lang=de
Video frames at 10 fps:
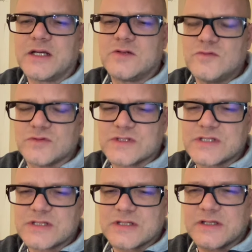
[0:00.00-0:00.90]

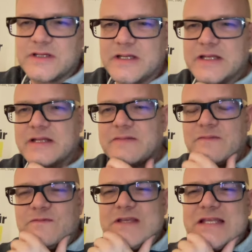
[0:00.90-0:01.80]
Gut,
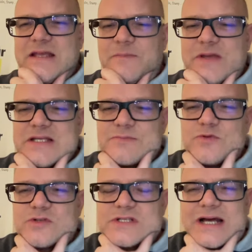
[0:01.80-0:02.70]
wie die
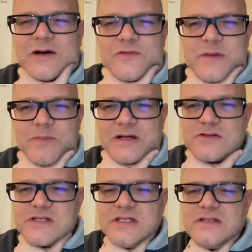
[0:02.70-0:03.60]
Basebooks
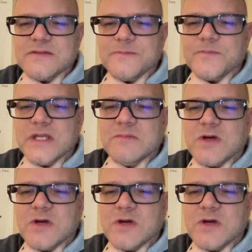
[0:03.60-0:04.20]
aufgebaut sind, im